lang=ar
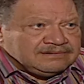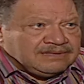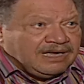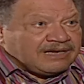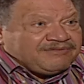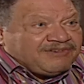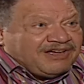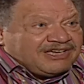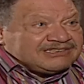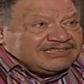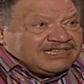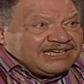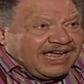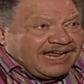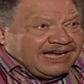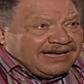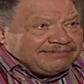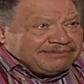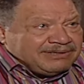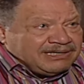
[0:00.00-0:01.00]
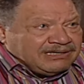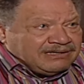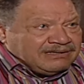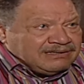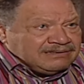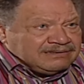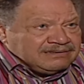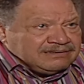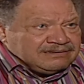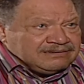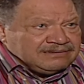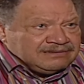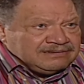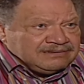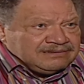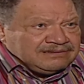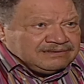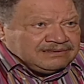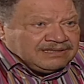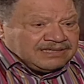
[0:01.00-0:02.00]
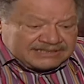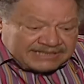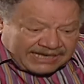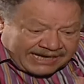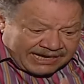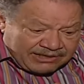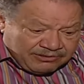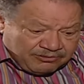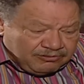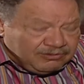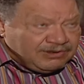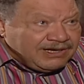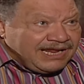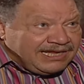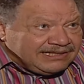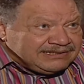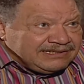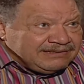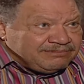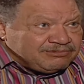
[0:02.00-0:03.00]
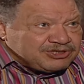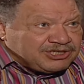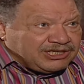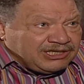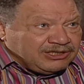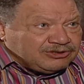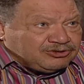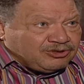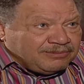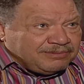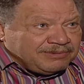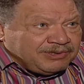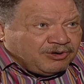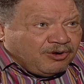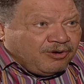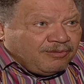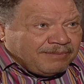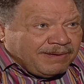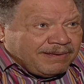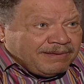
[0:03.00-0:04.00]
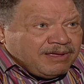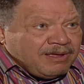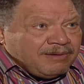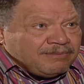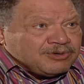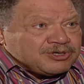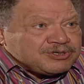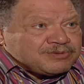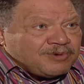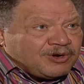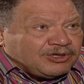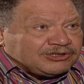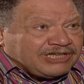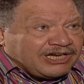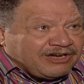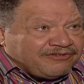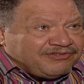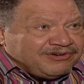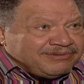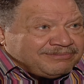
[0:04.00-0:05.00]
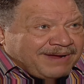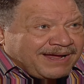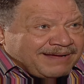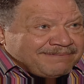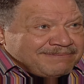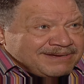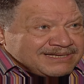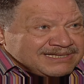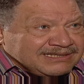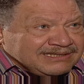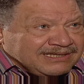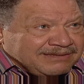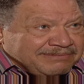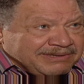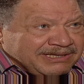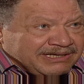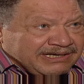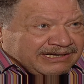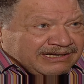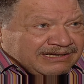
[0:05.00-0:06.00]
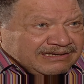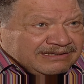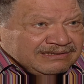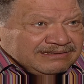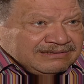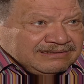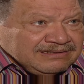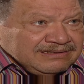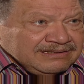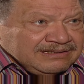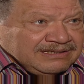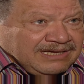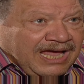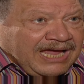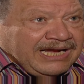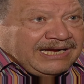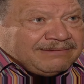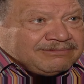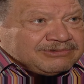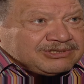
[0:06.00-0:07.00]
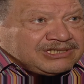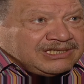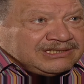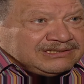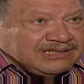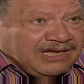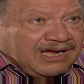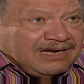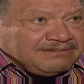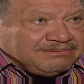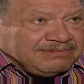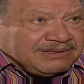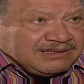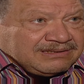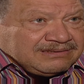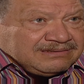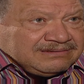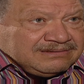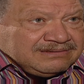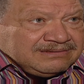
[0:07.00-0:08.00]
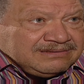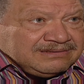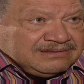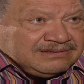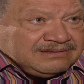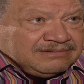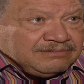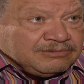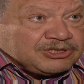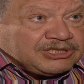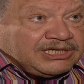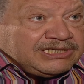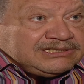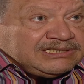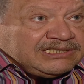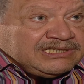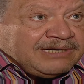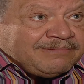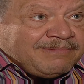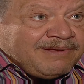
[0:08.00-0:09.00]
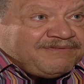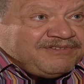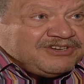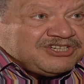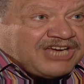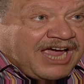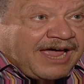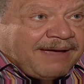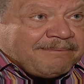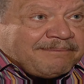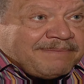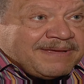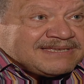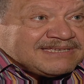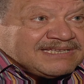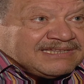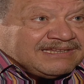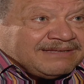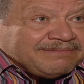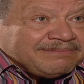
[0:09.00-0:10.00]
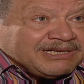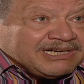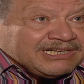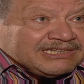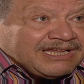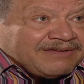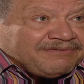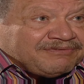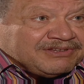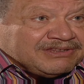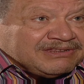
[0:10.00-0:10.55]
هرفع قضيه على مين اذا كانوا ولادي مشكلتهم ان هم مش معترفين بعباس الدميري انا مشكلتي اكبر مشكلتي ان مفيش عباس الدميري ده في